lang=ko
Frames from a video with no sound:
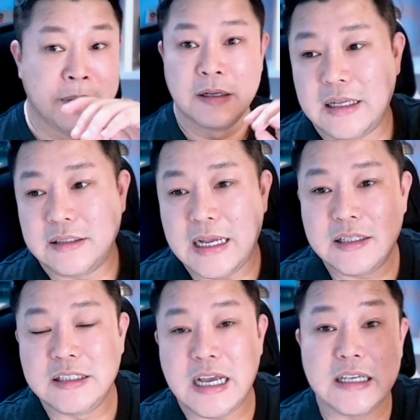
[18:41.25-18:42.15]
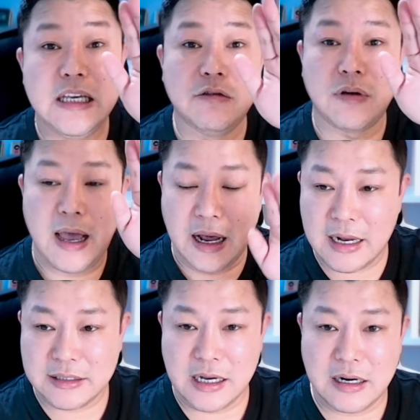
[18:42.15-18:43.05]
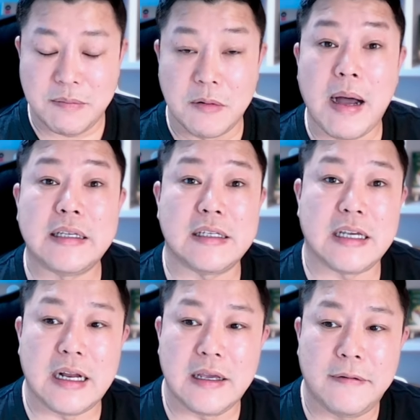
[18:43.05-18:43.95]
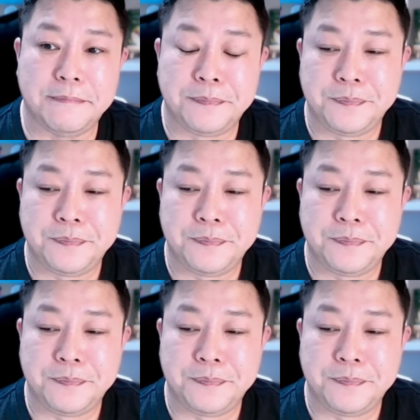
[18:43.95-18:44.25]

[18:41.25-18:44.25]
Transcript: 지난 상승장 이후에 하락장을 한번 맞았잖아요.